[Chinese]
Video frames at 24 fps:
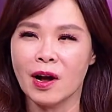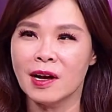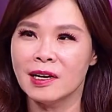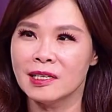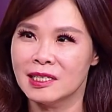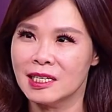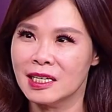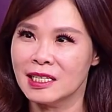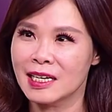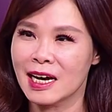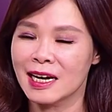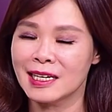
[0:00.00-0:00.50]

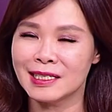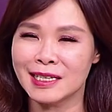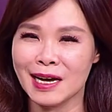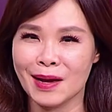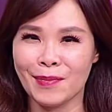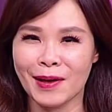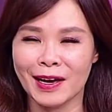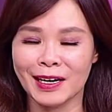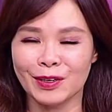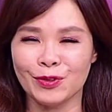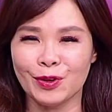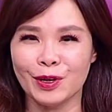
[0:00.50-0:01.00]
接下来下
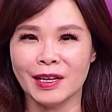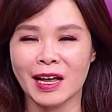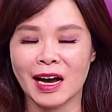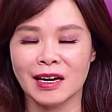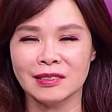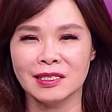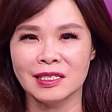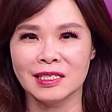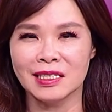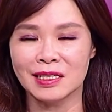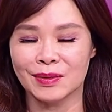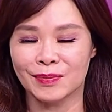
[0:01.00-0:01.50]
半个月的行
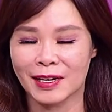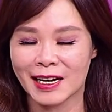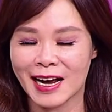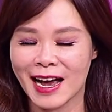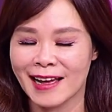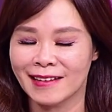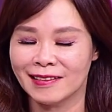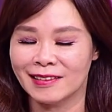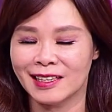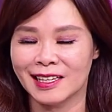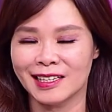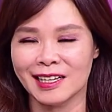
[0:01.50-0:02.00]
情怎么看？
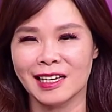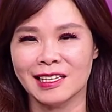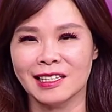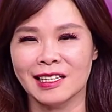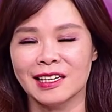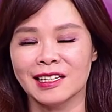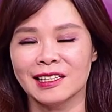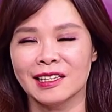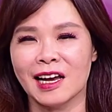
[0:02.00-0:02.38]
等一下再跟